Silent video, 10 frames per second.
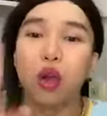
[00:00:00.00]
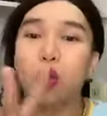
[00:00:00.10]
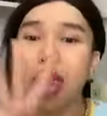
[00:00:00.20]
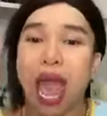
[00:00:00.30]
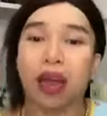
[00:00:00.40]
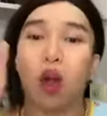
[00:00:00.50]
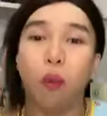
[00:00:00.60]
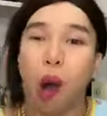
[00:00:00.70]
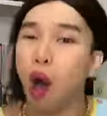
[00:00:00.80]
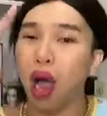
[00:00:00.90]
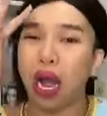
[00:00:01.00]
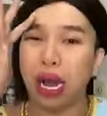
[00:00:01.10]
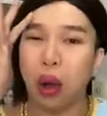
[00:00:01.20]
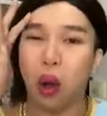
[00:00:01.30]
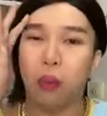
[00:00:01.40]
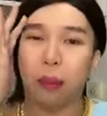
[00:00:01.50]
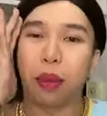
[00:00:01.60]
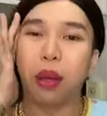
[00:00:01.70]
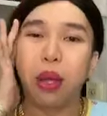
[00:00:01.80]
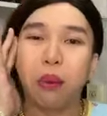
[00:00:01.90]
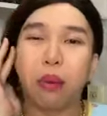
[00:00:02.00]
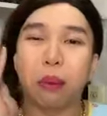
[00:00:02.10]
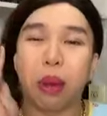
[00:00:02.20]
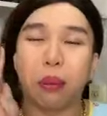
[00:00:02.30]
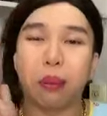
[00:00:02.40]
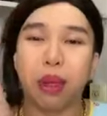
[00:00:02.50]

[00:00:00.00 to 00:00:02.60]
đồ giặt đồ bỏ hay là đồ mà mà mà,